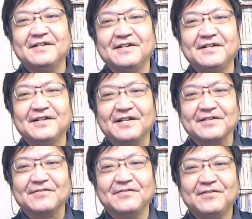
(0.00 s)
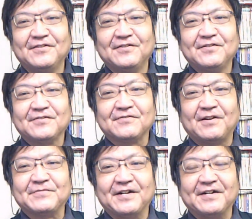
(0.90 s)
えー、あの、
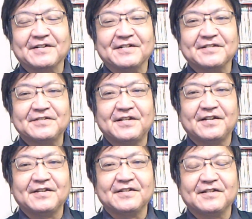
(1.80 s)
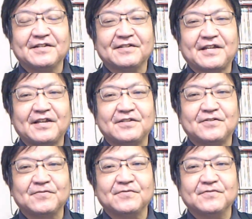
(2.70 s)
トランプさんがですね、対
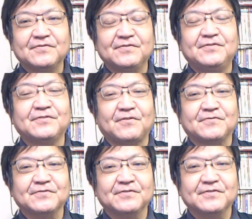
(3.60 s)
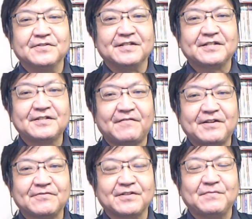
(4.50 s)
中国にですね、
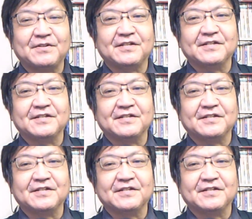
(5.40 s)
割と厳し